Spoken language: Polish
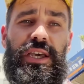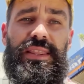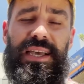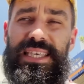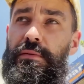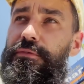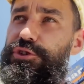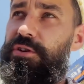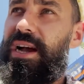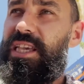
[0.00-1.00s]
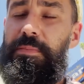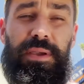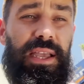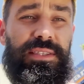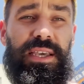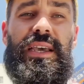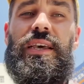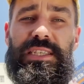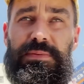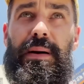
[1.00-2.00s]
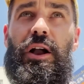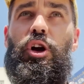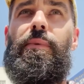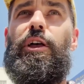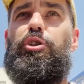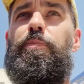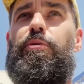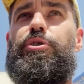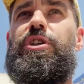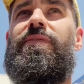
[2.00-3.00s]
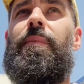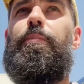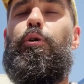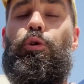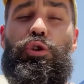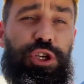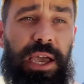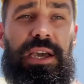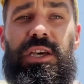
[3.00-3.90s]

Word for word: Tak samo wyciąganie pieniędzy z bankomatu policzy Wam po kursie